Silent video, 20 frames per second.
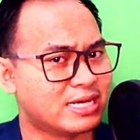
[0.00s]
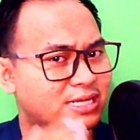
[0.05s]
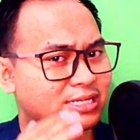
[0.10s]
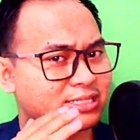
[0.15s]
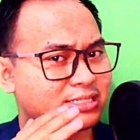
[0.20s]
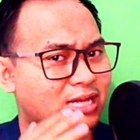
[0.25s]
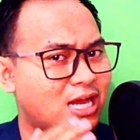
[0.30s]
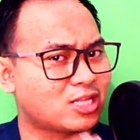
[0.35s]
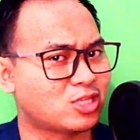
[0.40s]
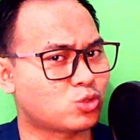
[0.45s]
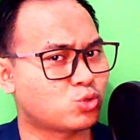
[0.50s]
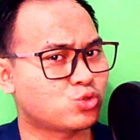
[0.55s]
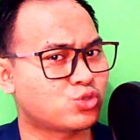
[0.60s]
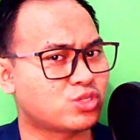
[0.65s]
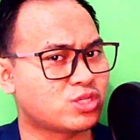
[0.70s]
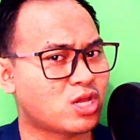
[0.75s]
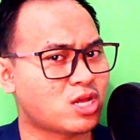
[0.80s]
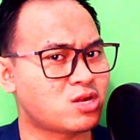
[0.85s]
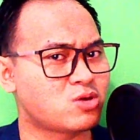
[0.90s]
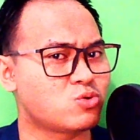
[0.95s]
saat
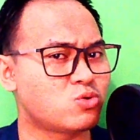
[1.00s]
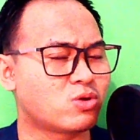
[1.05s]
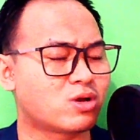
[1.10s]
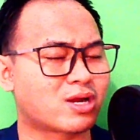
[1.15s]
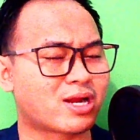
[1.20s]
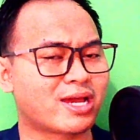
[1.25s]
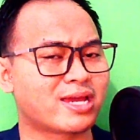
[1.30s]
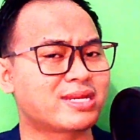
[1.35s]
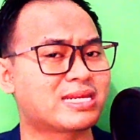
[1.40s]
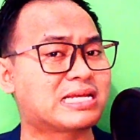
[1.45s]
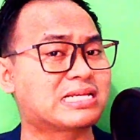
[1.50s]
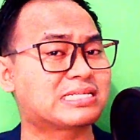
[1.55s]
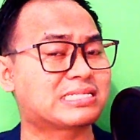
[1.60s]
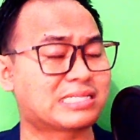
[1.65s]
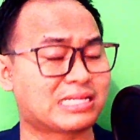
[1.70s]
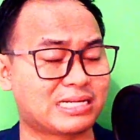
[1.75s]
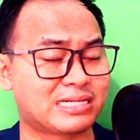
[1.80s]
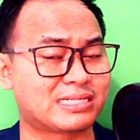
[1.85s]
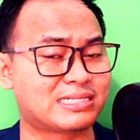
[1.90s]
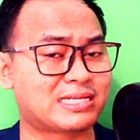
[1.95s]
Rusia dan Ukraina
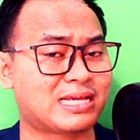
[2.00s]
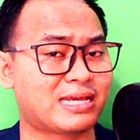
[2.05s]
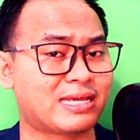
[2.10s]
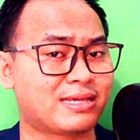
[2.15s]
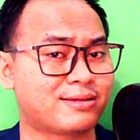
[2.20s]
selesai.